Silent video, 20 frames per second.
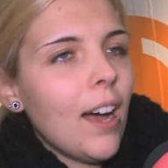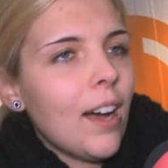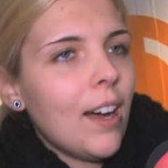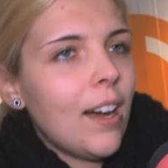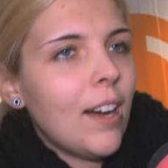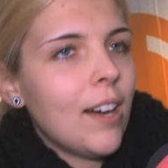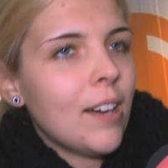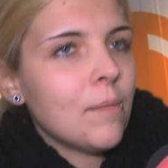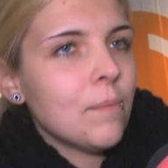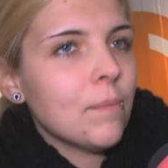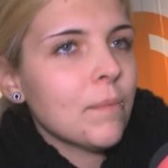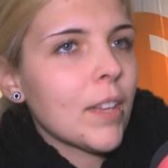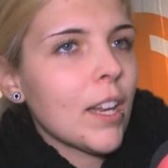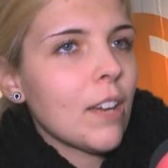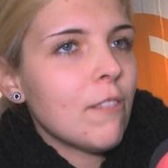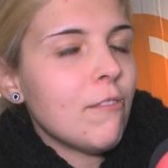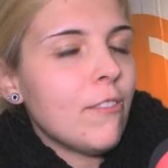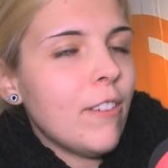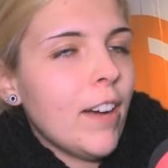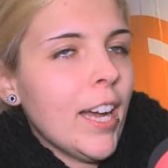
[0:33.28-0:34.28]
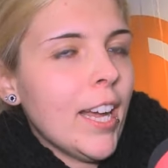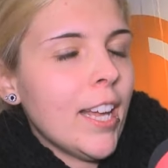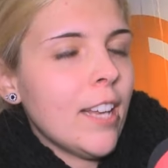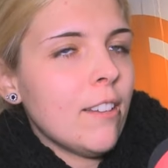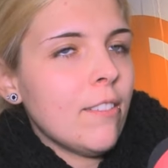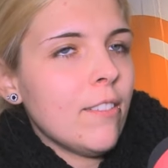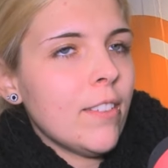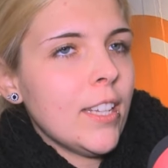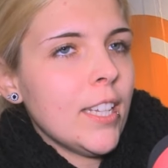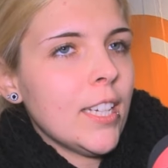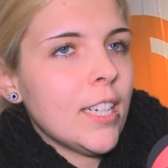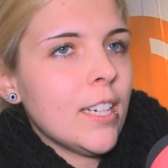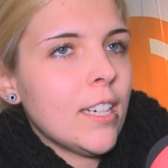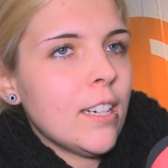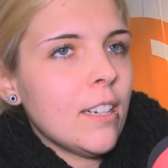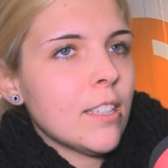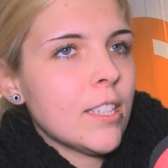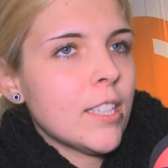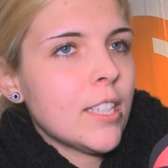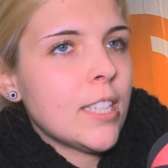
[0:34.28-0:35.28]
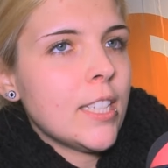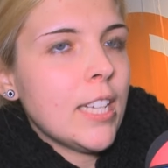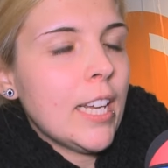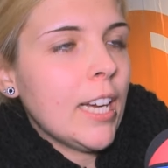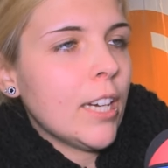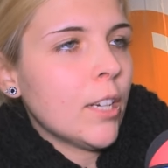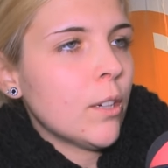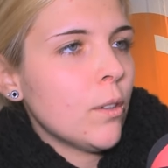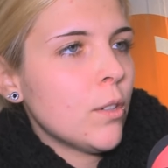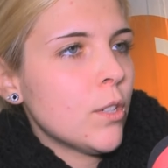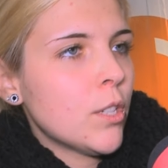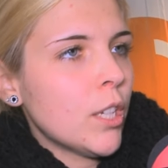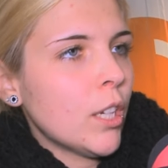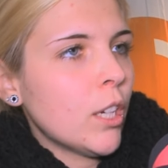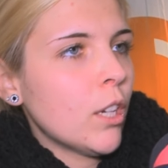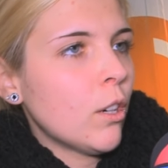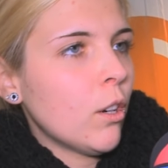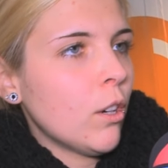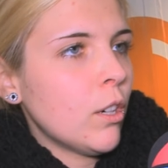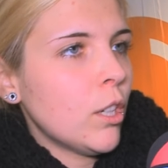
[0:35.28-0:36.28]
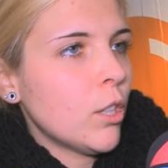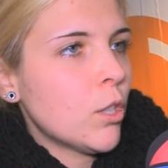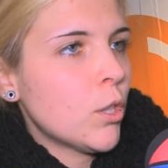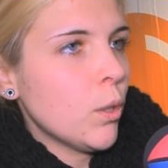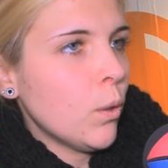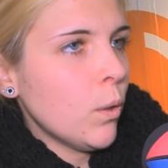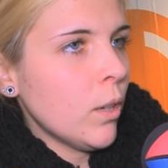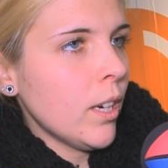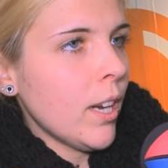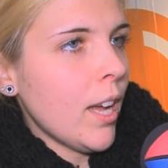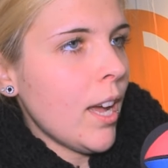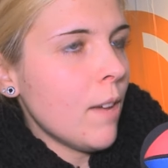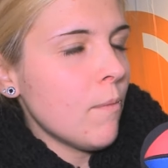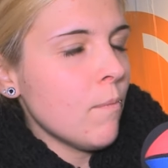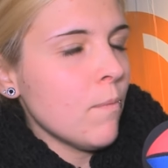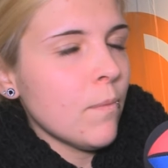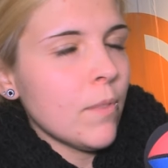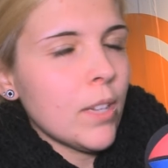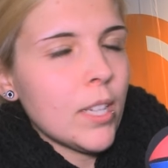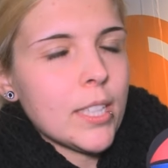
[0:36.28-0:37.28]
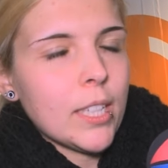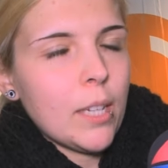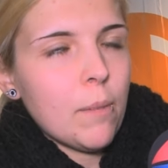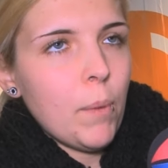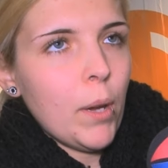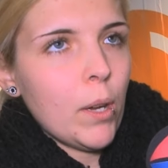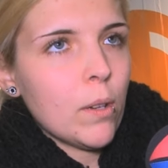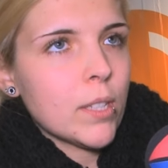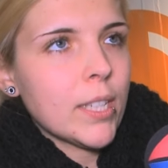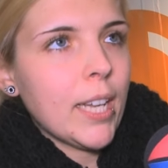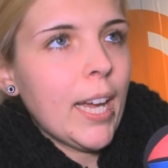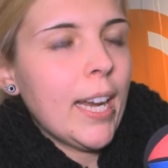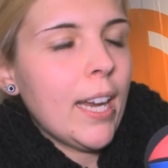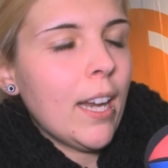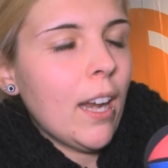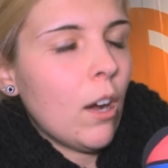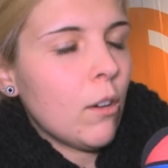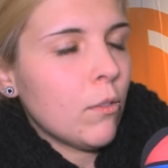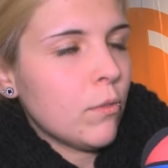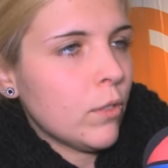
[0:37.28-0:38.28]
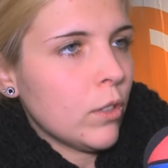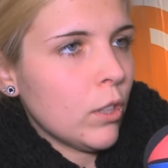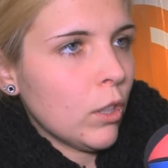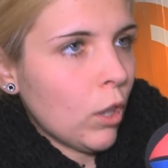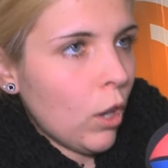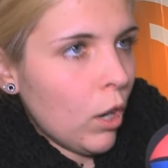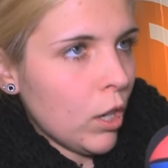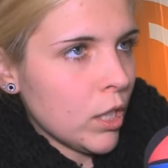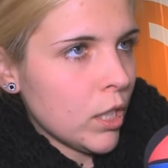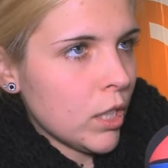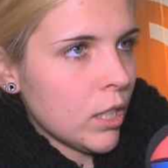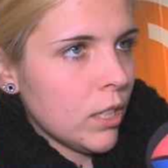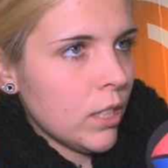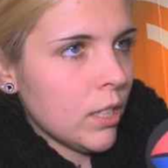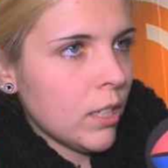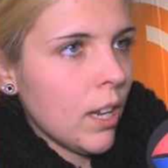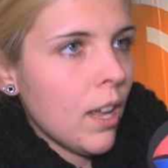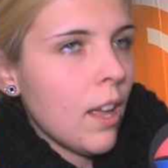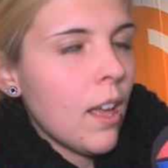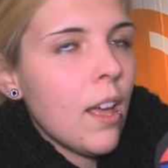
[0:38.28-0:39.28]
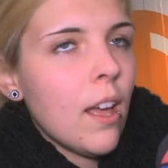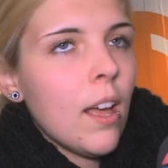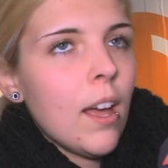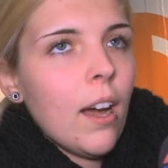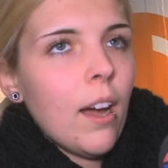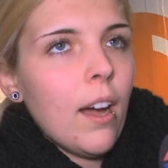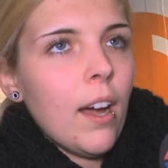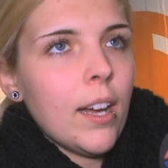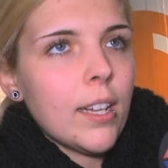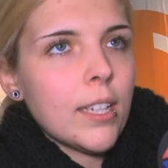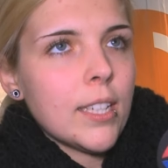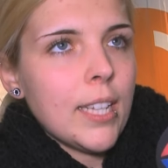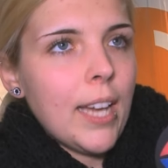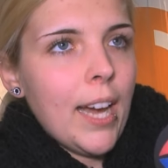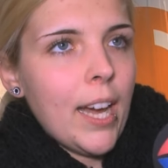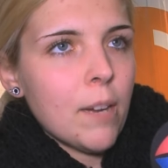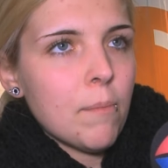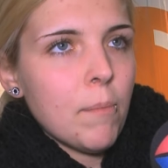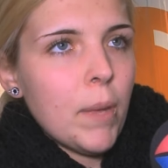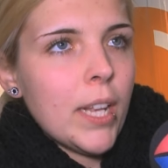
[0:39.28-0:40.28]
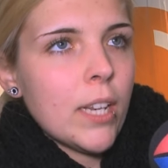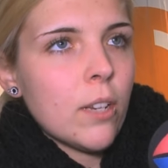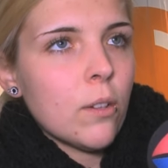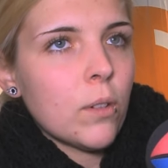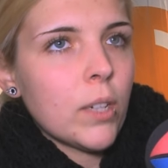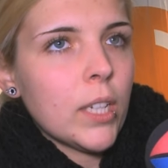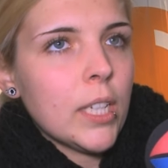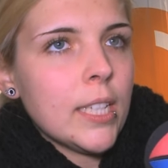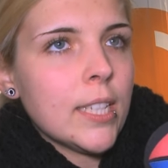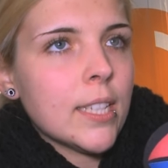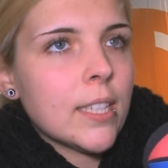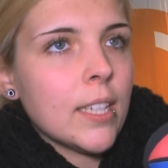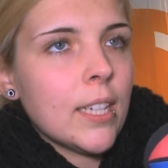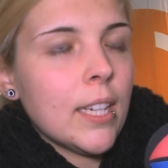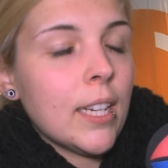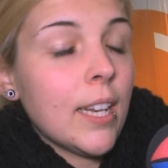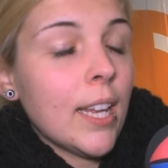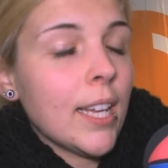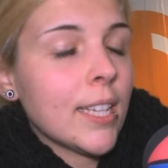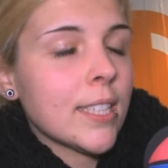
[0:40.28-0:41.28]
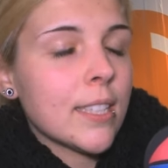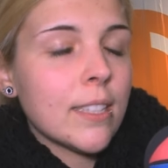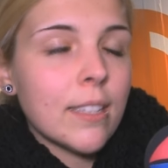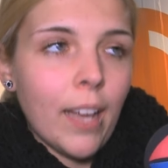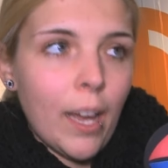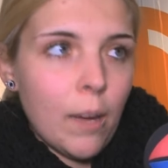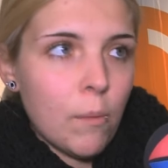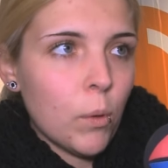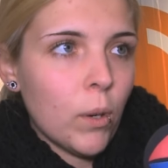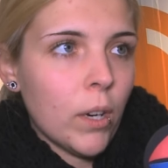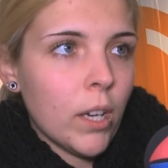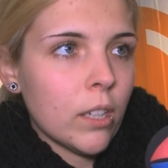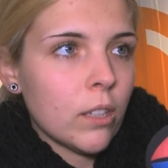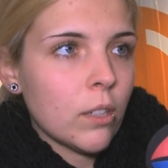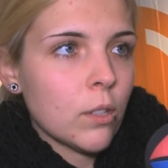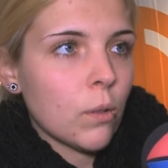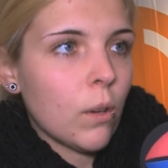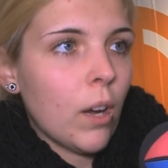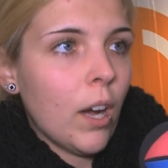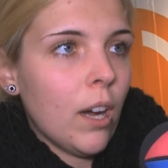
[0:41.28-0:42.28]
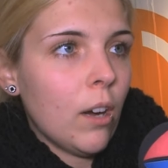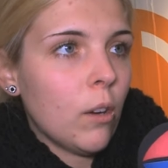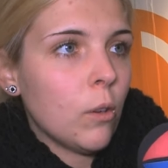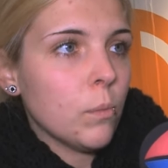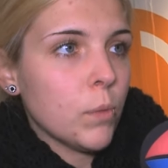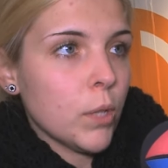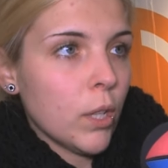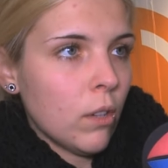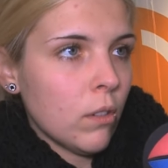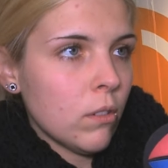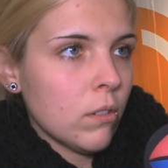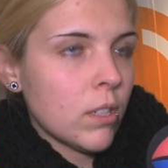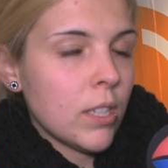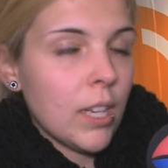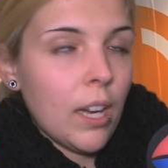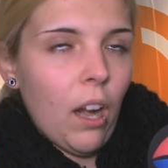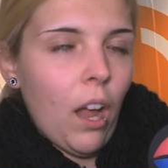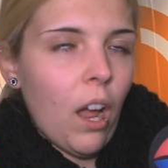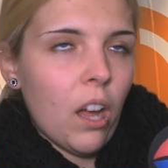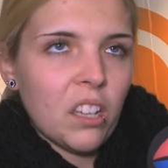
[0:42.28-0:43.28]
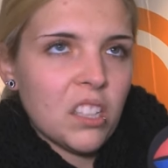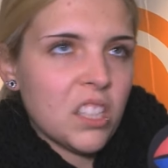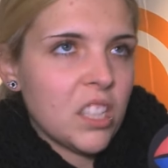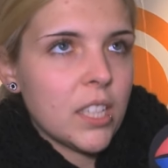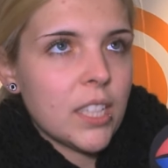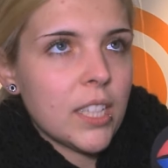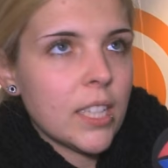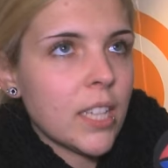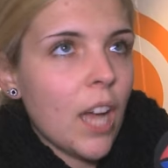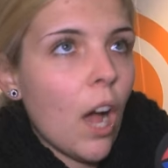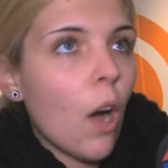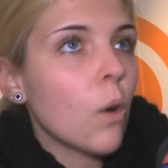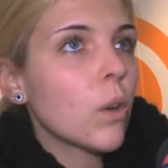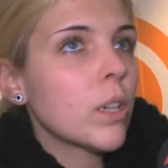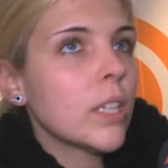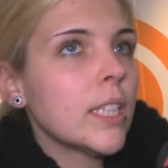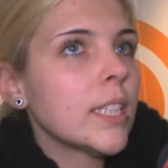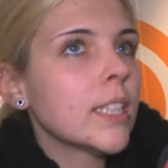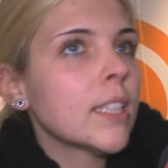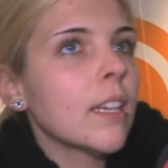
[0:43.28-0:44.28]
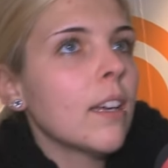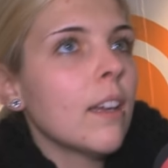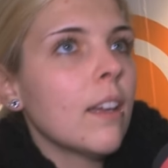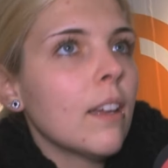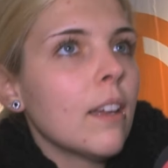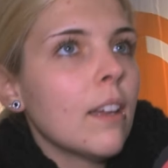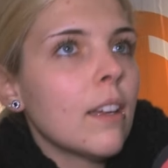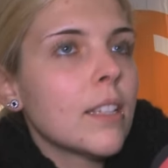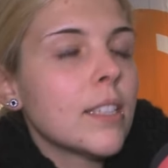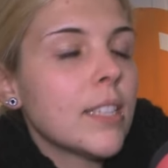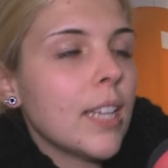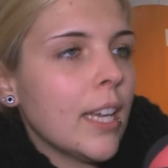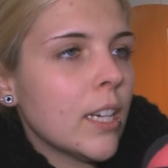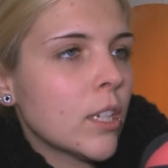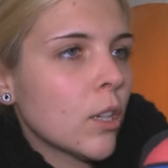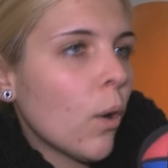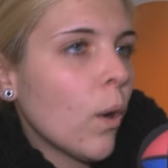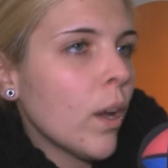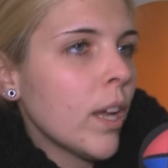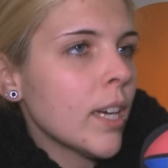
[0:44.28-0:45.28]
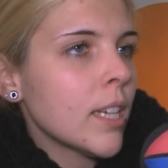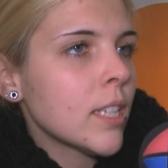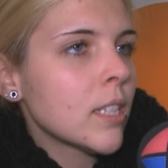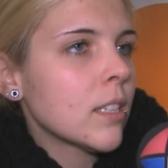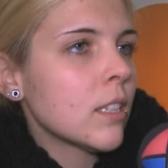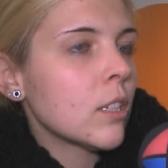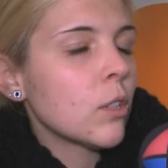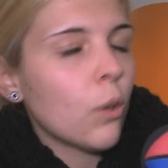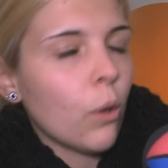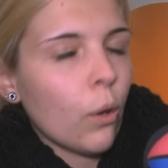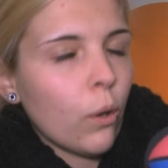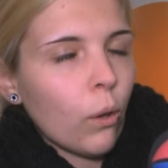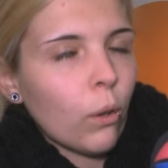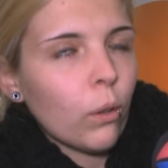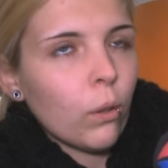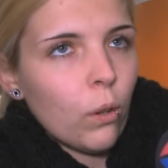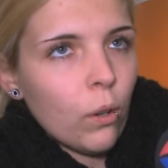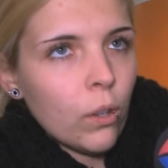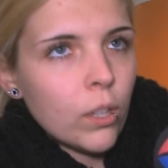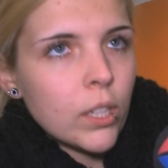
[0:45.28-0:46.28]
Ähm, weil wir sehr günstige Konditionen haben. Es gibt bei uns keine laufenden Kosten. Die Anmeldung ist in den nächsten drei Monaten sogar umsonst. Danach ist es jetzt auch nicht sehr teuer, sind 9,90 Euro.